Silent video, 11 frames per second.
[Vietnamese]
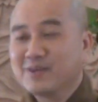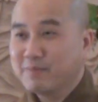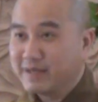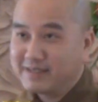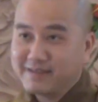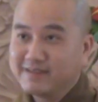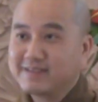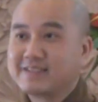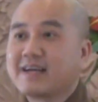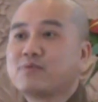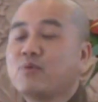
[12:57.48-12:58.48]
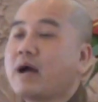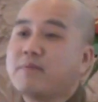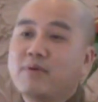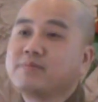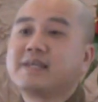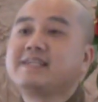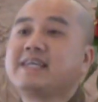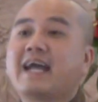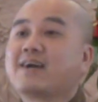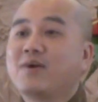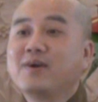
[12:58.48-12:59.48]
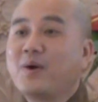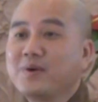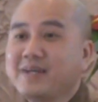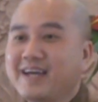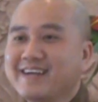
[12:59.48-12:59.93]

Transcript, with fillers: rồi bình thường chắc qua 49 ngày khỏi hối